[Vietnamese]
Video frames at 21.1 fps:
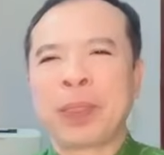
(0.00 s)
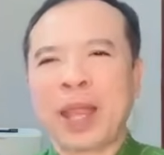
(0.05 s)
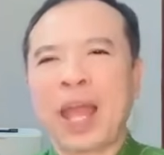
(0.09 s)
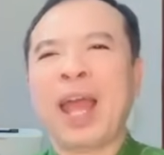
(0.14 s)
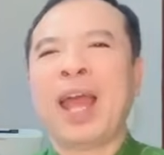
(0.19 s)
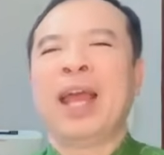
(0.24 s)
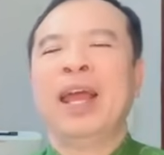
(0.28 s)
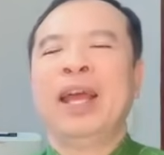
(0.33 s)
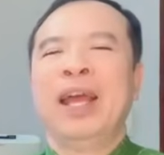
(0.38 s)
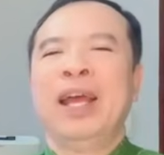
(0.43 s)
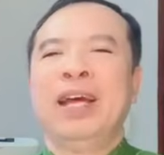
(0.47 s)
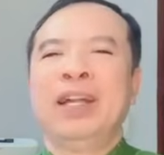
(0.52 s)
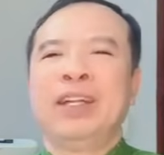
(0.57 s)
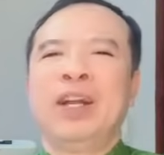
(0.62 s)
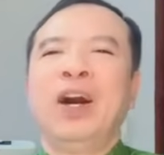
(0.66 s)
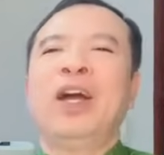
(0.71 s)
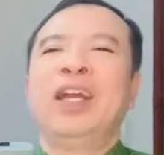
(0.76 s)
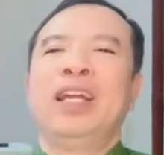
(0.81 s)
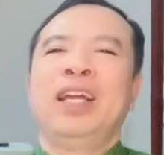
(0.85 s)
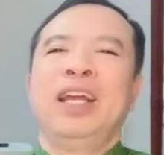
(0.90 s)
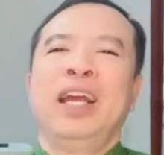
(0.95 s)
nha
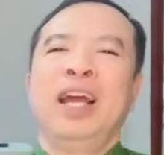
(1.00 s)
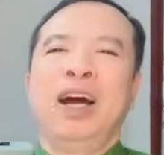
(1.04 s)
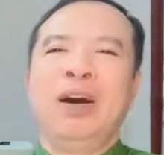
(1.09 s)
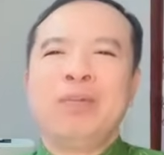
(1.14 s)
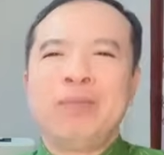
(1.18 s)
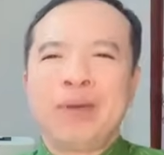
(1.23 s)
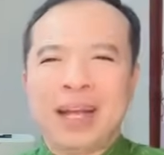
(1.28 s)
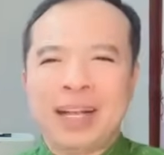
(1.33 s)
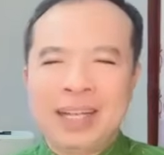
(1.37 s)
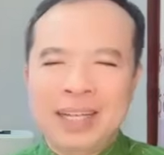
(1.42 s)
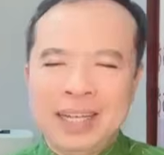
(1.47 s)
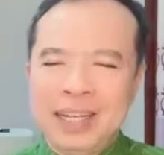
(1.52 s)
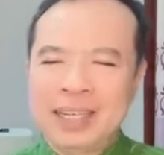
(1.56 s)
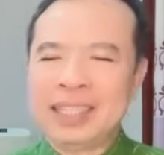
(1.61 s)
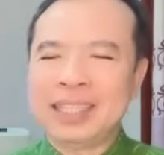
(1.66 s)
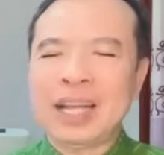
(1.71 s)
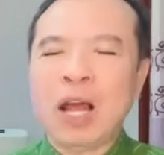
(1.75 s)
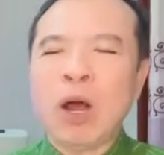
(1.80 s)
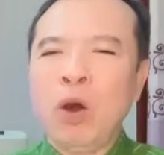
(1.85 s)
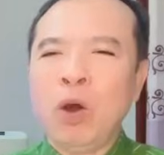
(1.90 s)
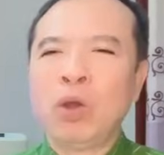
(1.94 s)
rồi ở ngoài
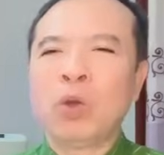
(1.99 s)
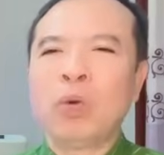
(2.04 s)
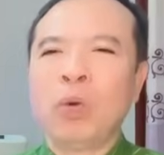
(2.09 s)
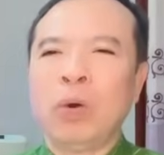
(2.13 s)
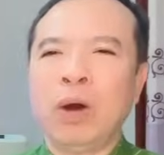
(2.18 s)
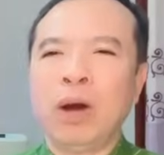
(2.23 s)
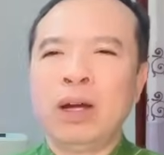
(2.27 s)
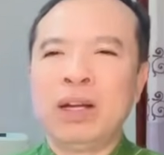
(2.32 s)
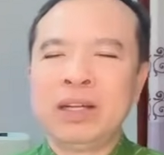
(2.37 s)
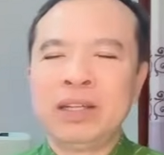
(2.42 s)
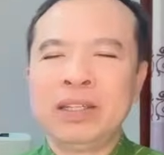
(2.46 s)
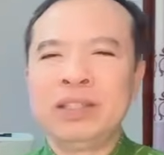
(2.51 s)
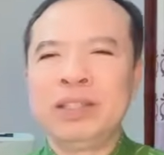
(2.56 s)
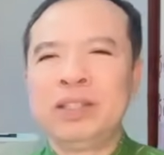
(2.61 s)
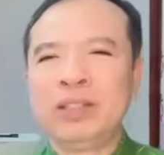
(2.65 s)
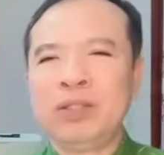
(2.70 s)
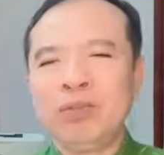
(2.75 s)
à, xã hội của